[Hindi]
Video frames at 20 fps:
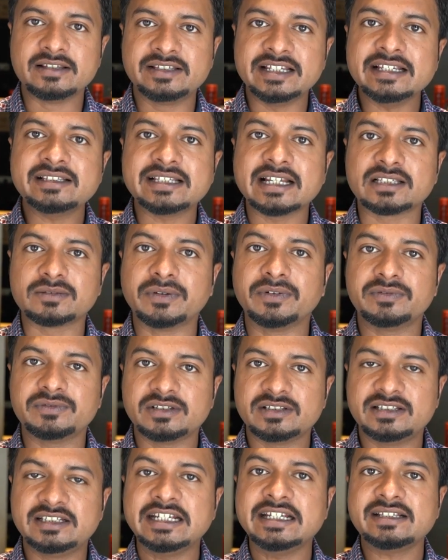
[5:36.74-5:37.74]
जी
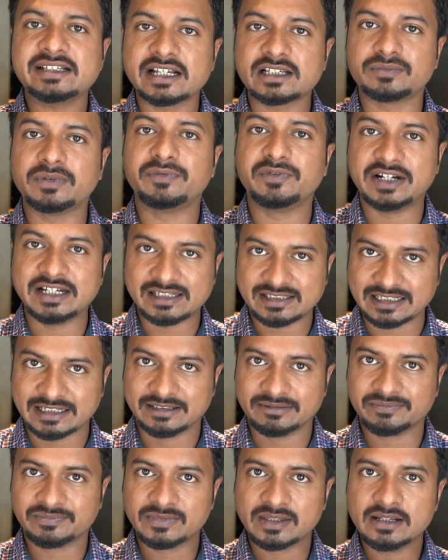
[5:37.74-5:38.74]
सिक्स
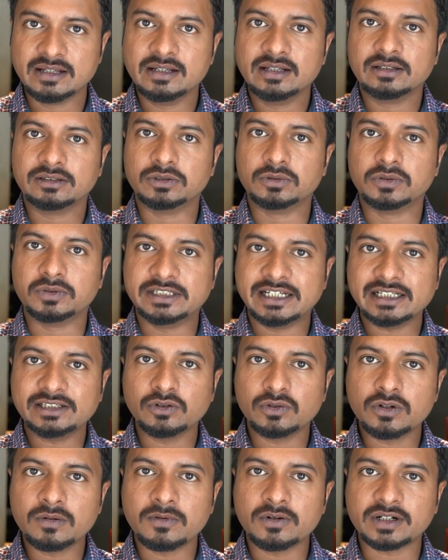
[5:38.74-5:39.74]
से तो ये
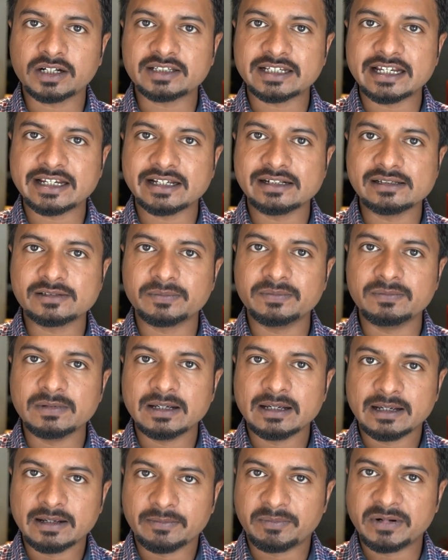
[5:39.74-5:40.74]
दोनों मोटरसाइकिल्स
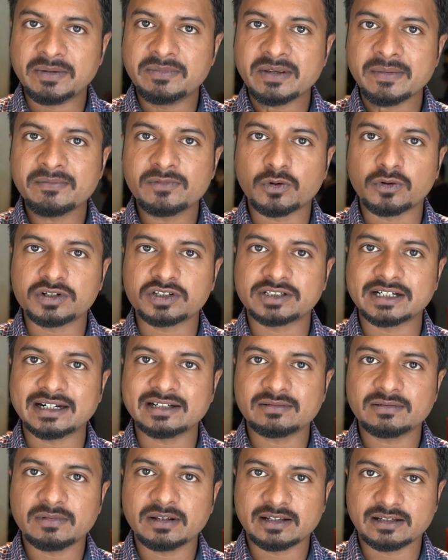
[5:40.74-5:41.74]
प्रीमियम रोडस्टर्स